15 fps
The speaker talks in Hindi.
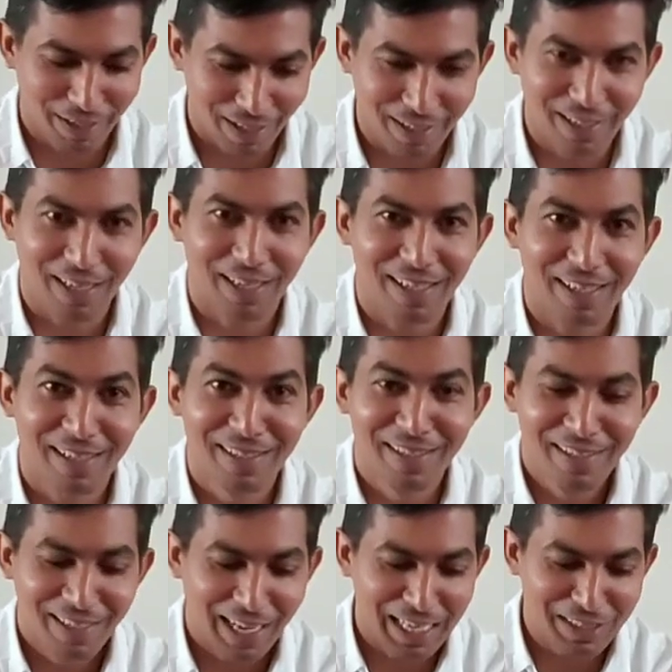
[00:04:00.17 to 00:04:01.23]
माना गया है
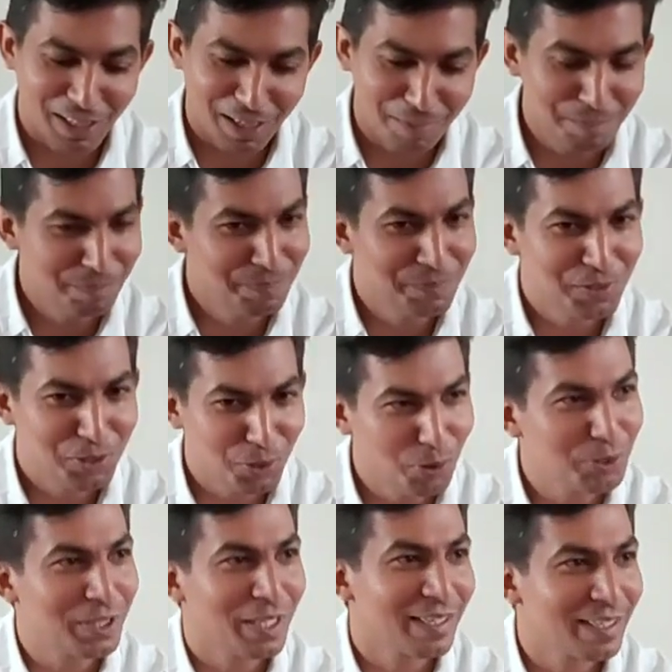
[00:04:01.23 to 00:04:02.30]
ऐसा हम
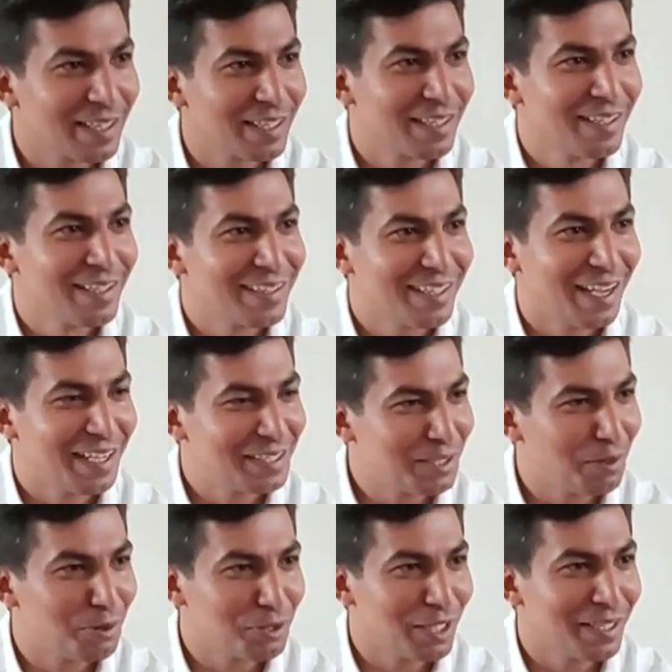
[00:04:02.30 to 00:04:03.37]
सोच रहे हैं क्या
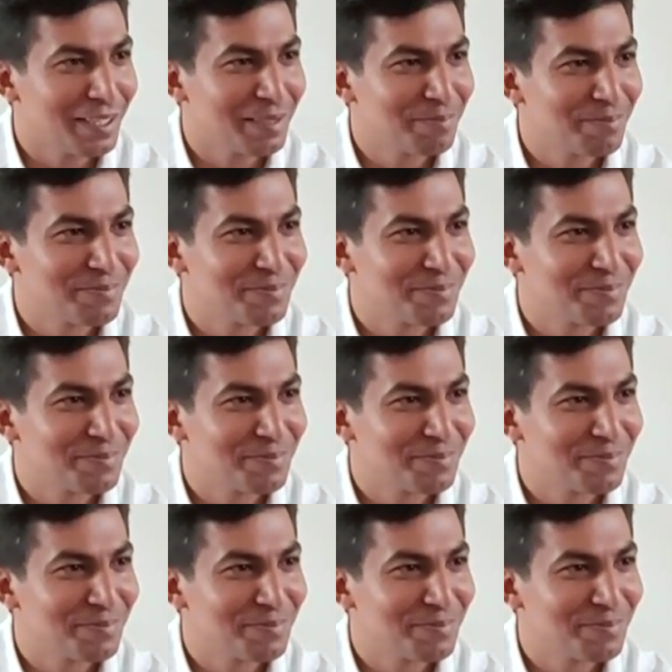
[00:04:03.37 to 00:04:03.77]
ऐसा होता है